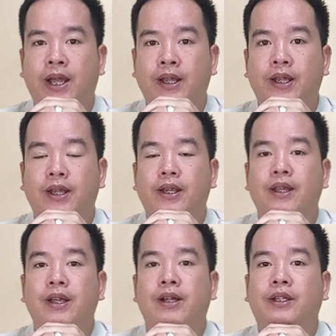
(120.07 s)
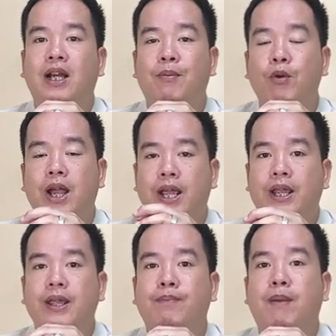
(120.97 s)
ngày tức là mỗi ngày
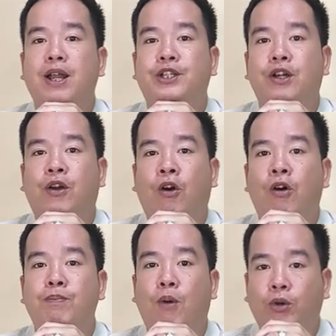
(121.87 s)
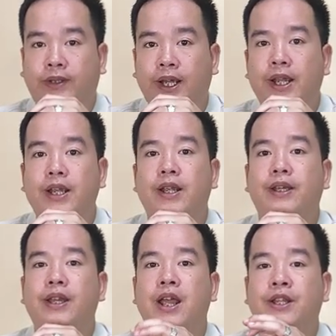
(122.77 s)
bạn sẽ có 1GB
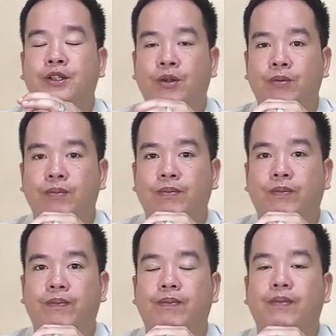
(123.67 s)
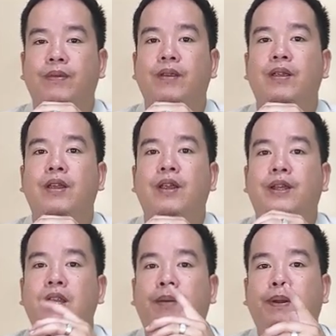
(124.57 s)
để sử dụng
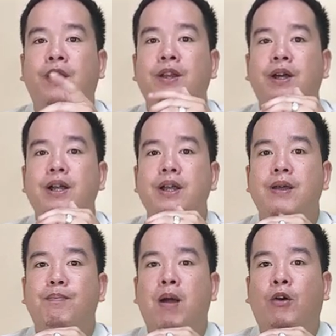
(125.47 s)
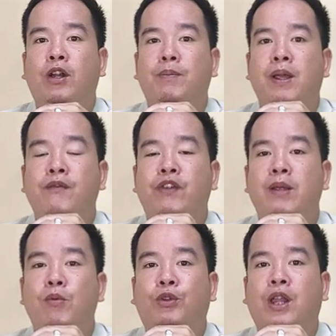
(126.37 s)
đặc biệt hơn nữa bạn còn được miễn
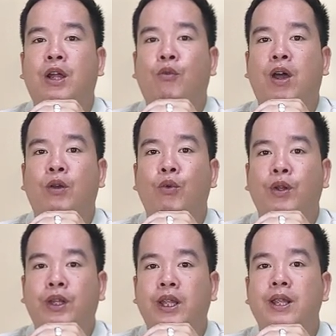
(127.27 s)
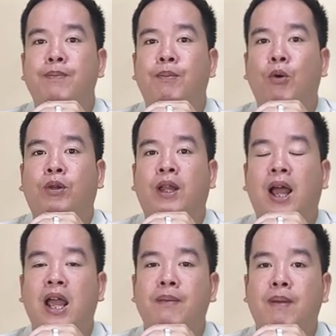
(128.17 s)
phí một tài khoản luyện thi
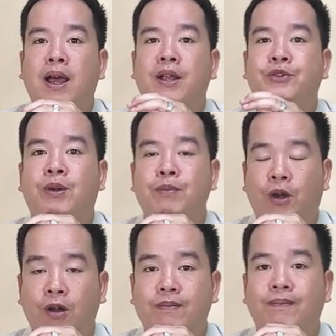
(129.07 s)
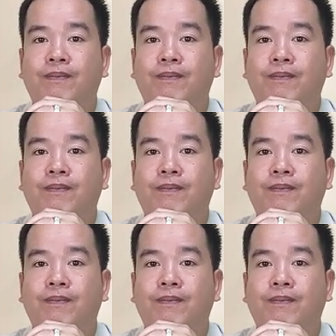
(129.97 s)
123.com